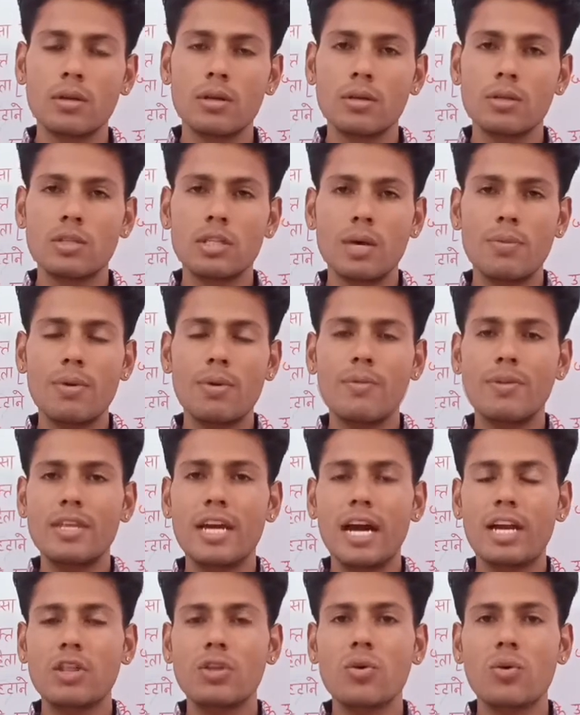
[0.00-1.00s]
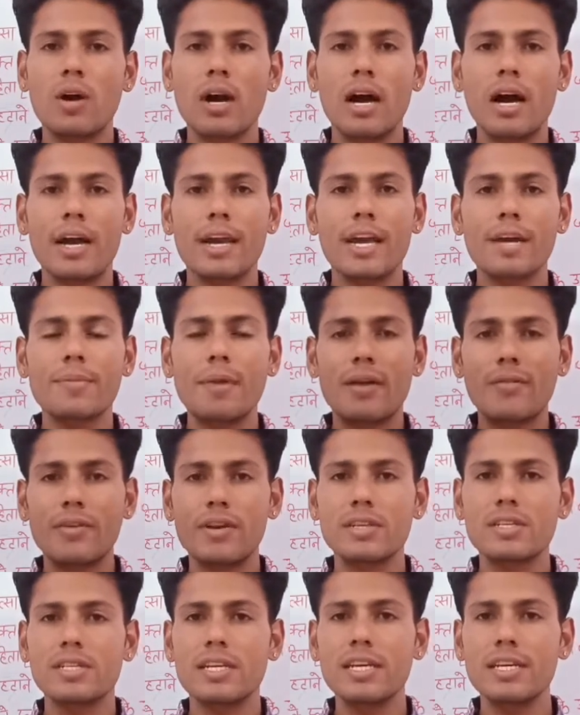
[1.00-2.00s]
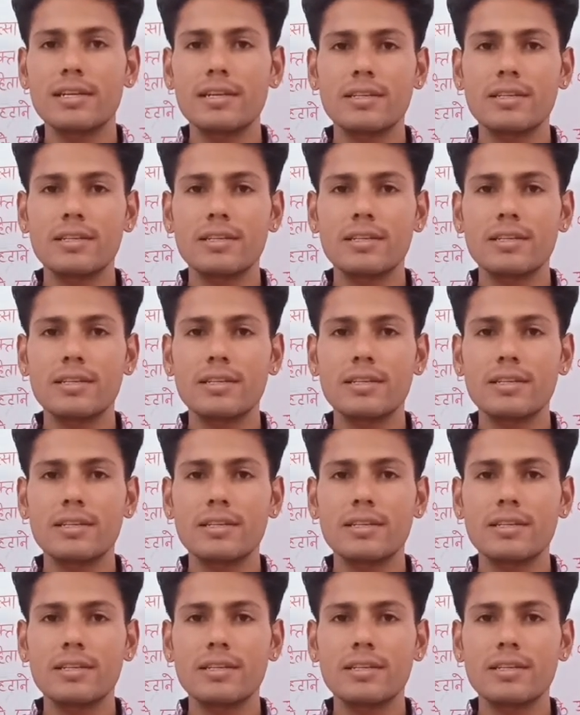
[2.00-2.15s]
सभी विद्यार्थियों का एक बार फिर से